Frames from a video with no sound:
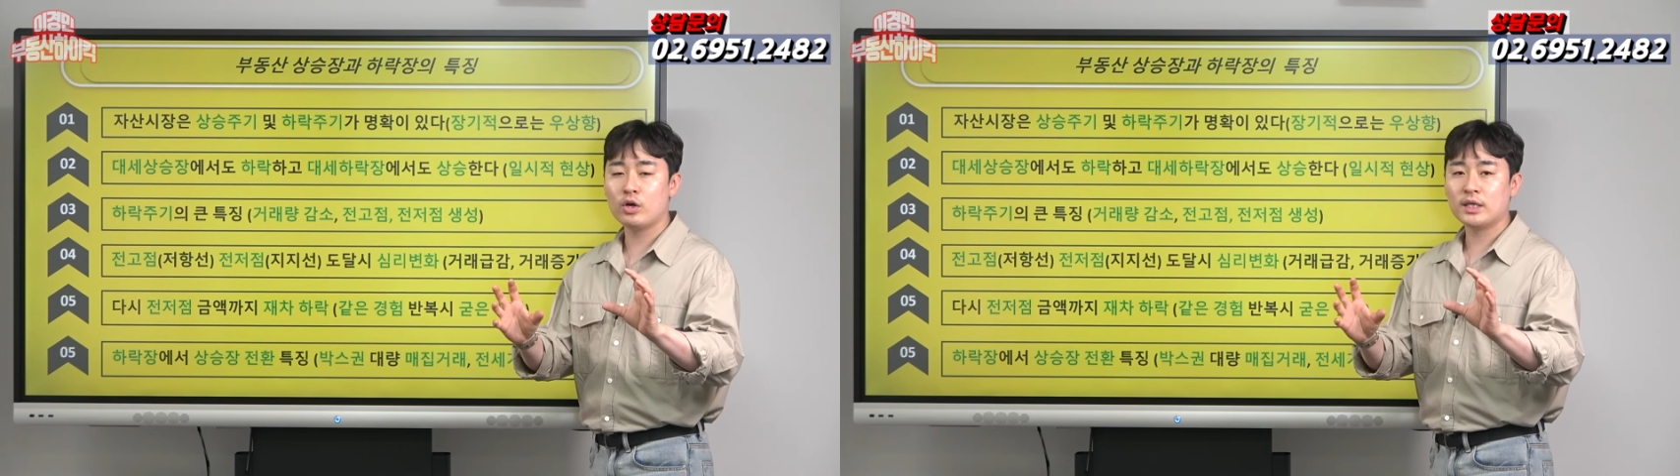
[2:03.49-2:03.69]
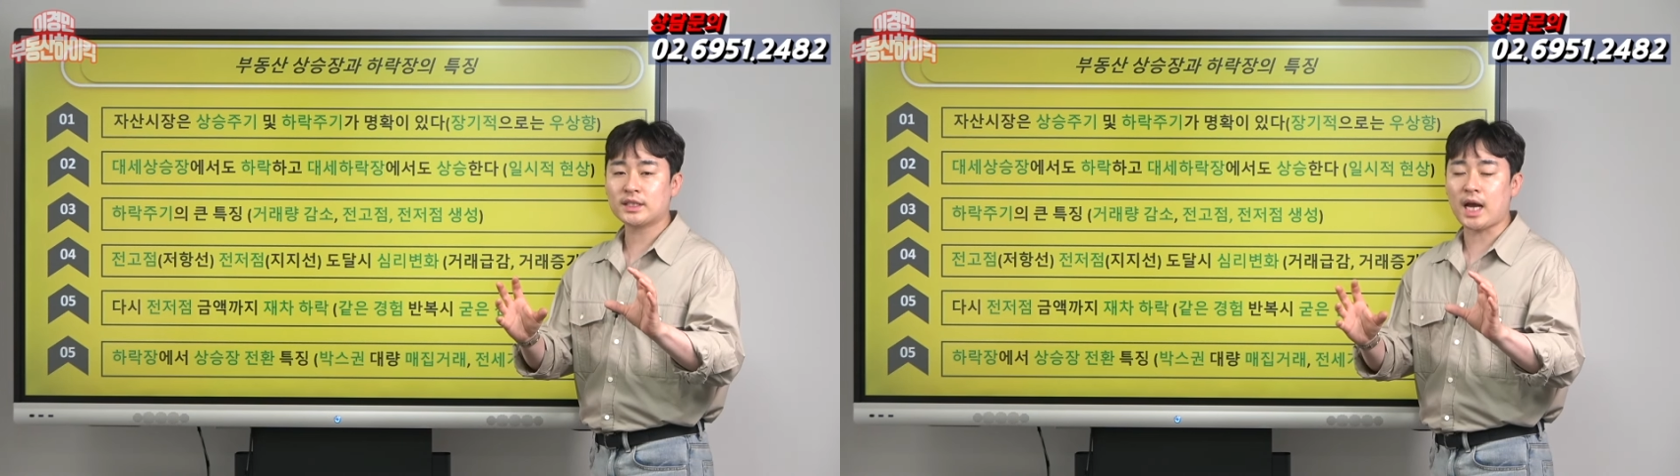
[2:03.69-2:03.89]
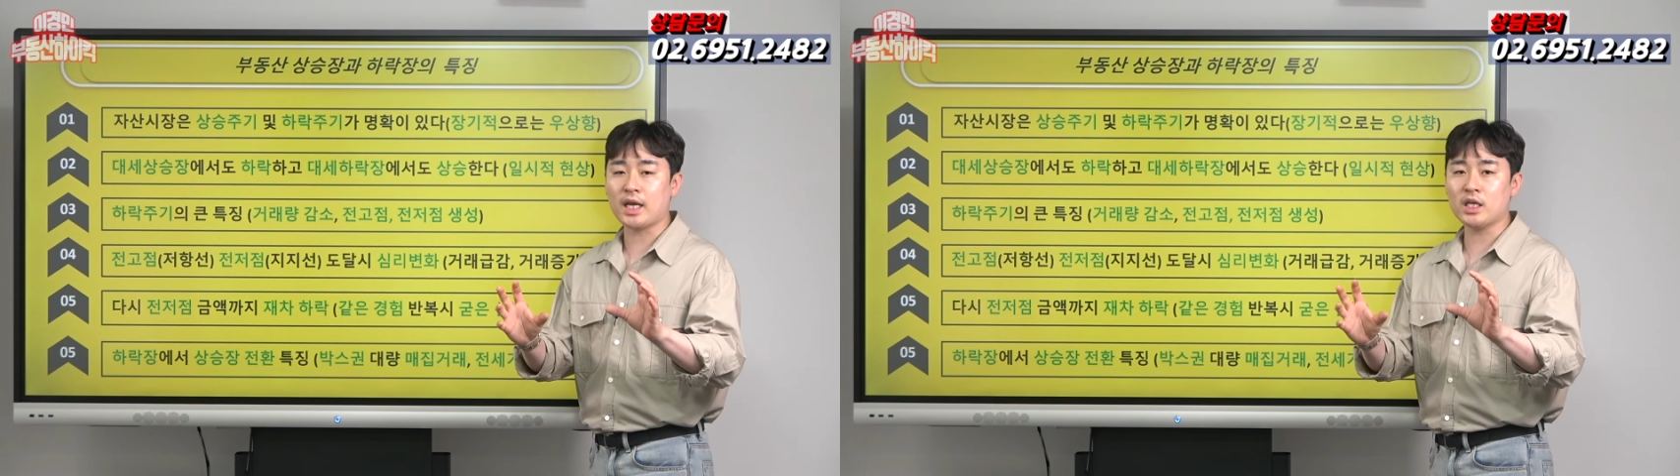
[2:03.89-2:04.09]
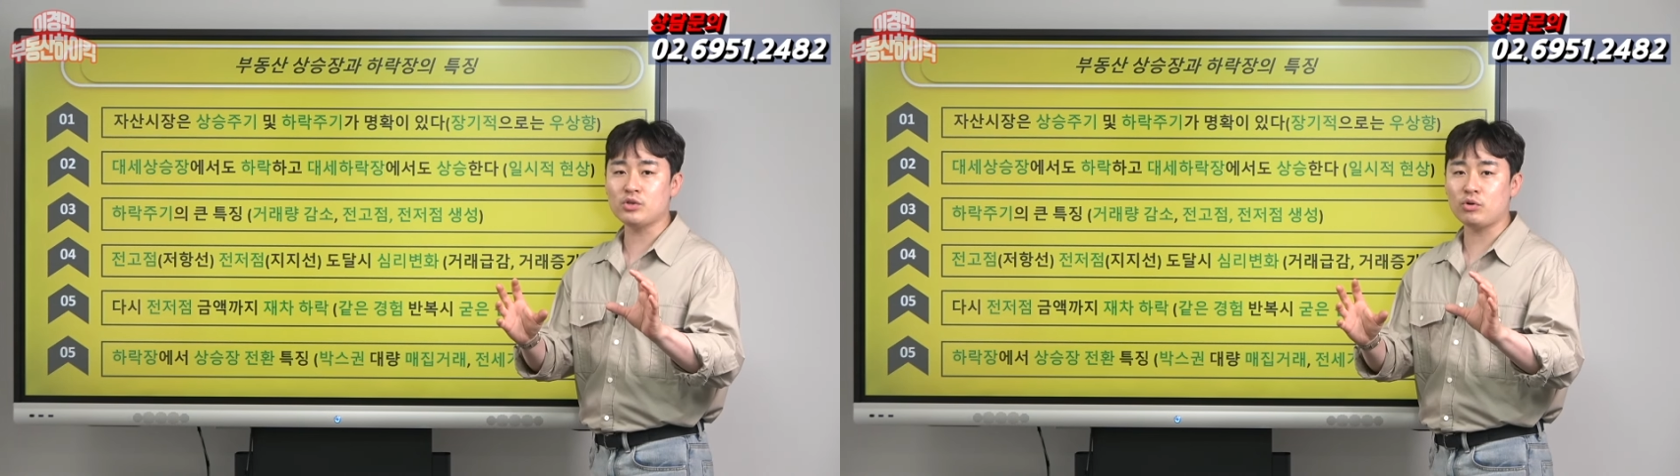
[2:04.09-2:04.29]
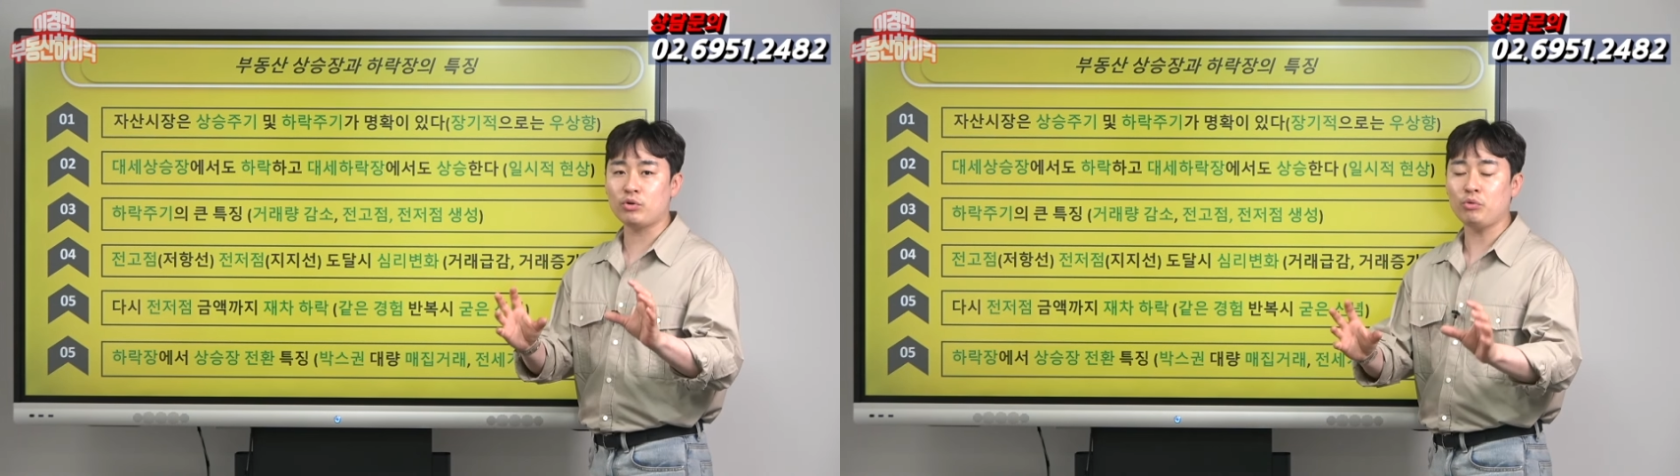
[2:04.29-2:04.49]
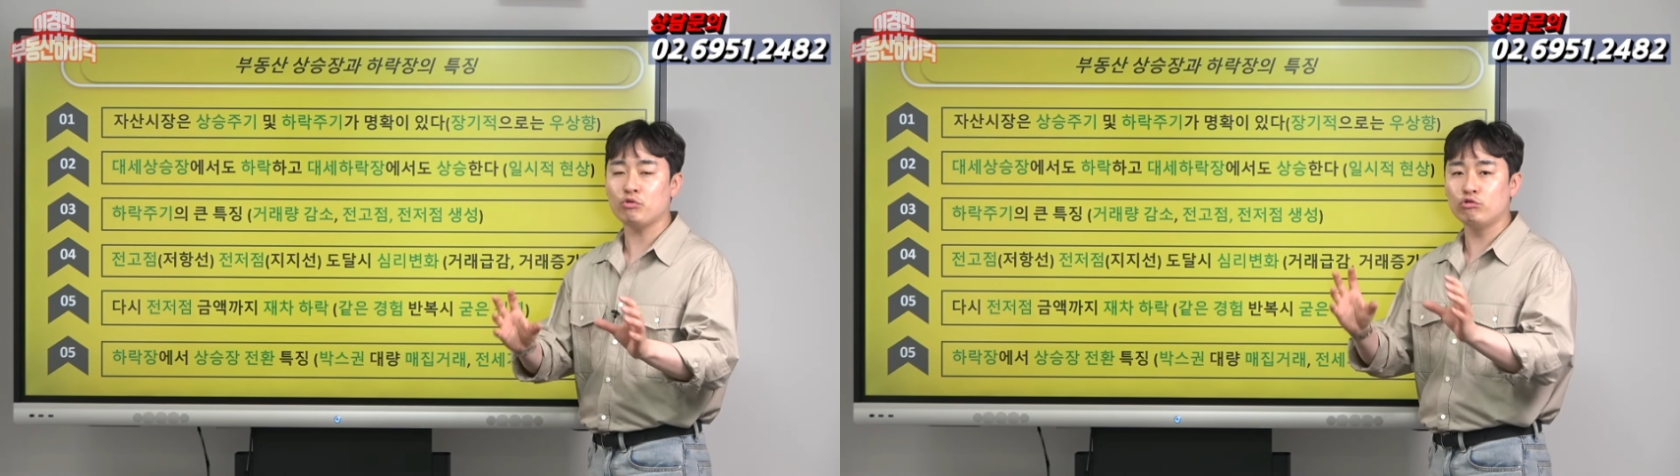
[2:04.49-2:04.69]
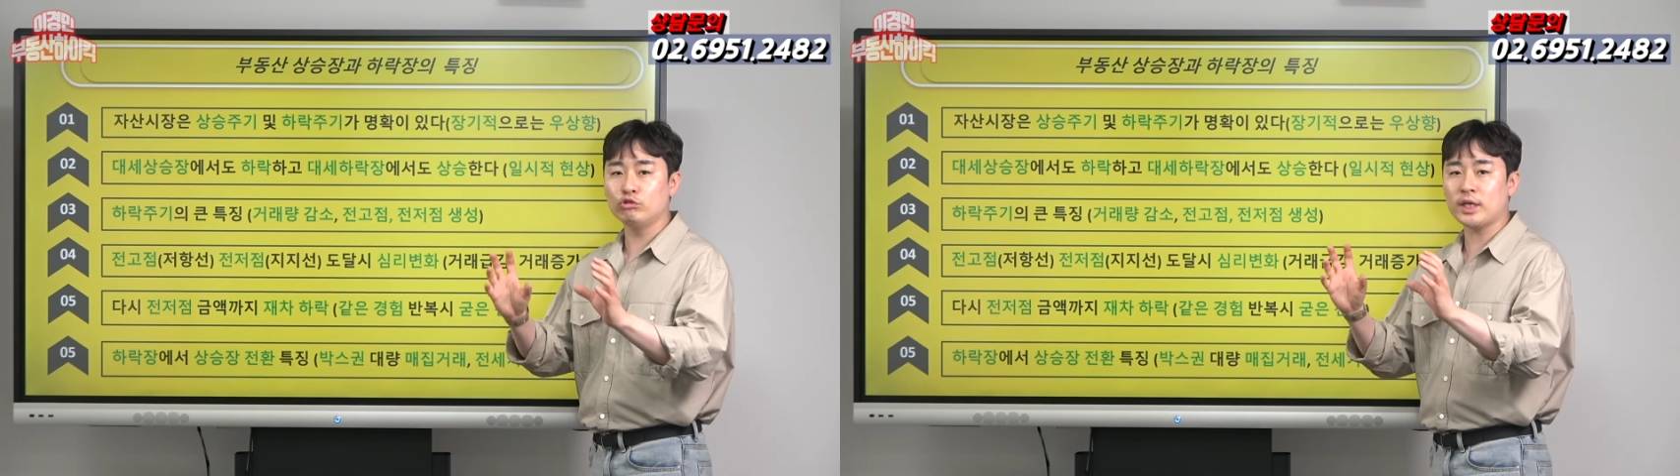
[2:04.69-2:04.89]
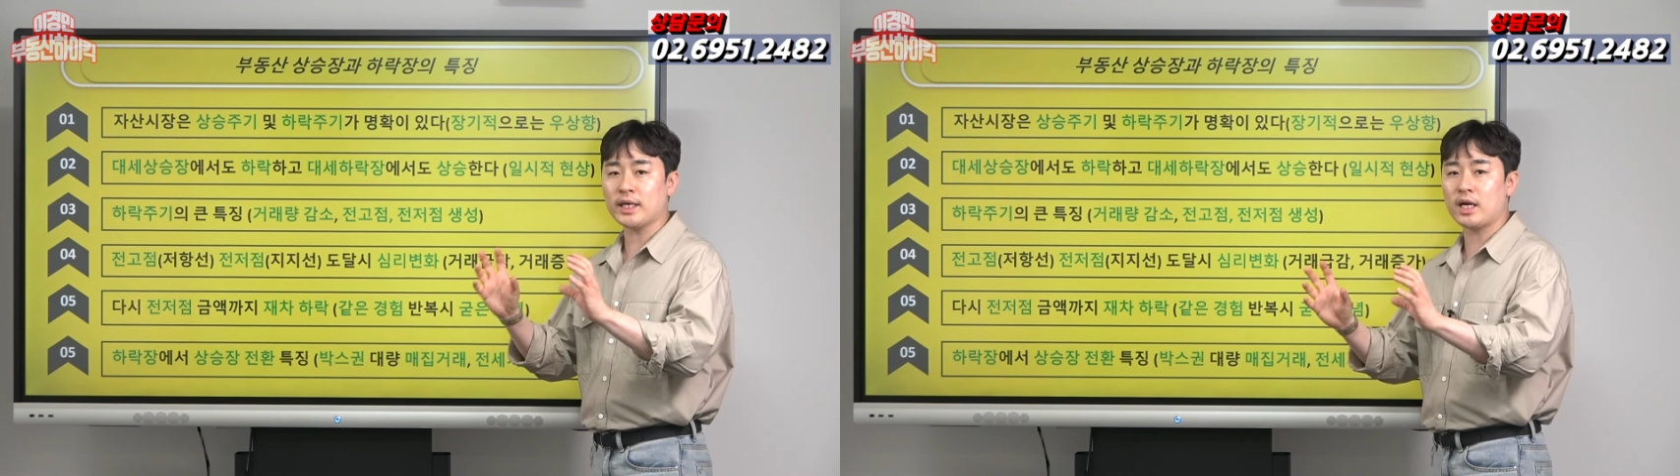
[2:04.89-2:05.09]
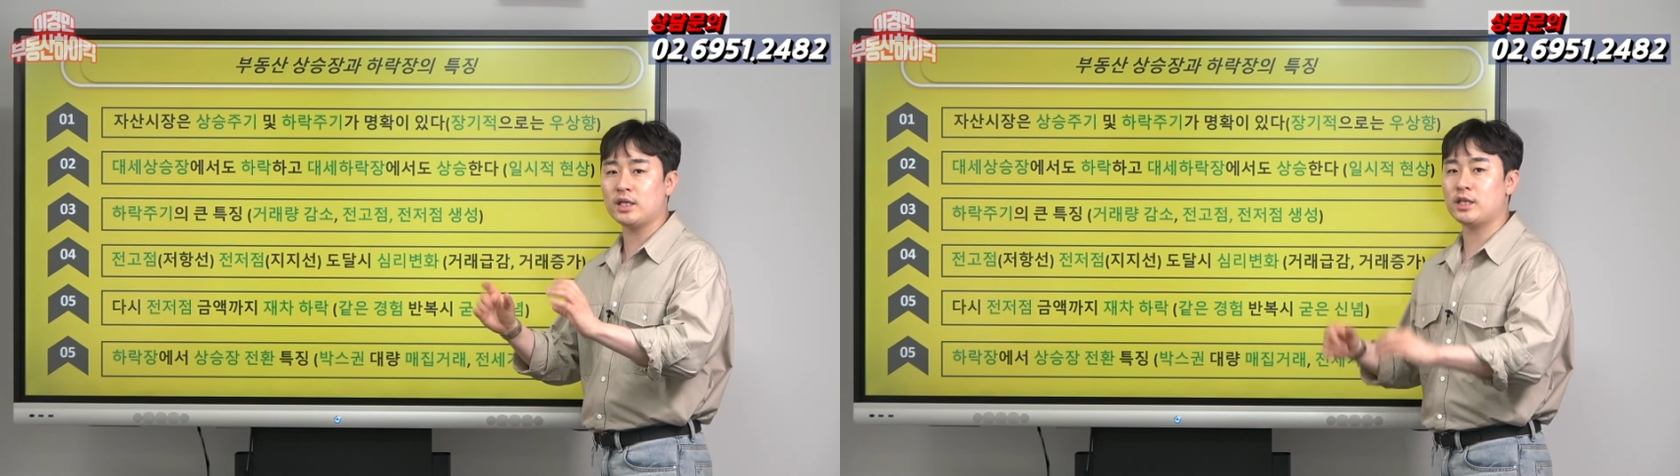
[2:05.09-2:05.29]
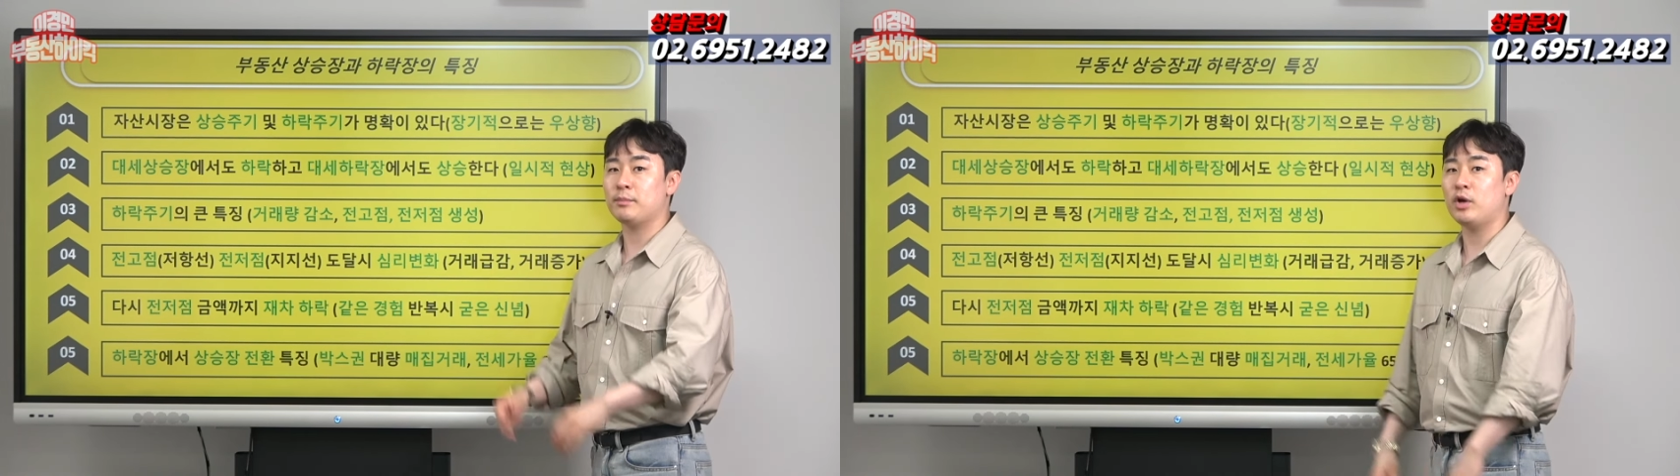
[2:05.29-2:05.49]
장기적으로는
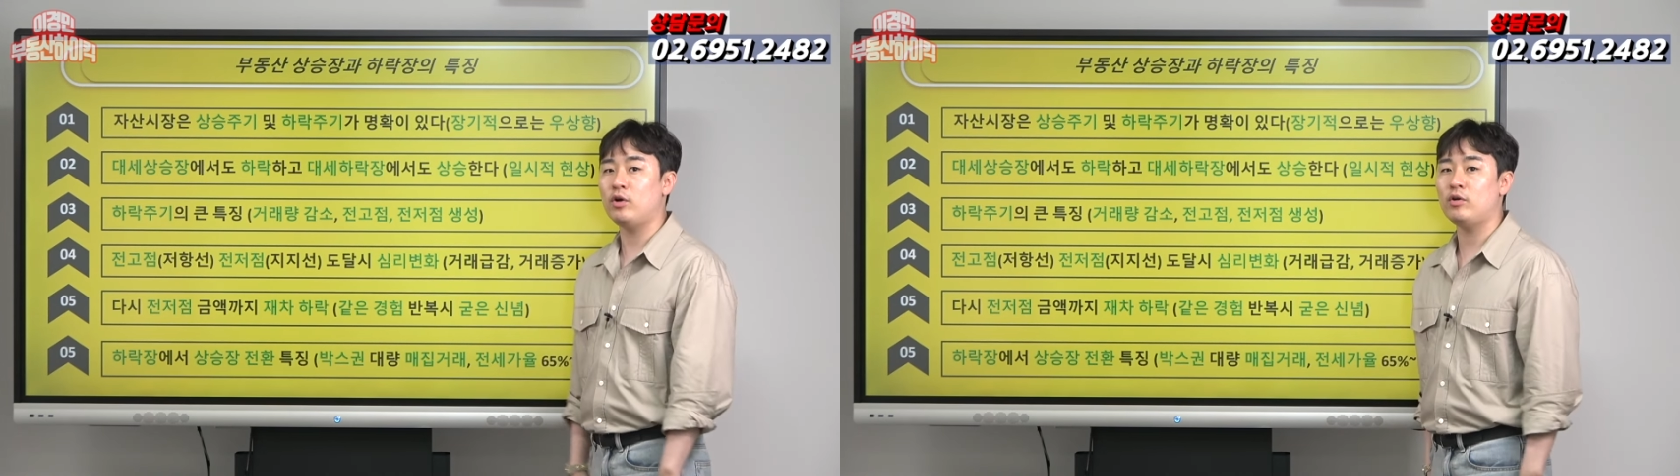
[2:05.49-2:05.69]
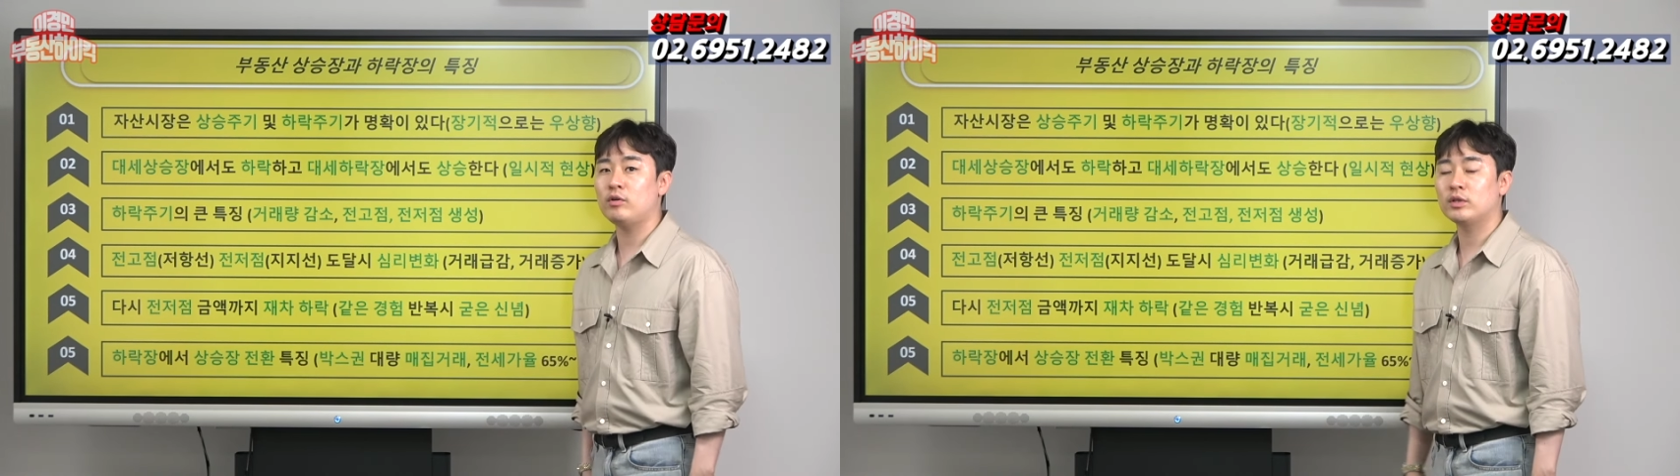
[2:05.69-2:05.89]
우상향을 띠며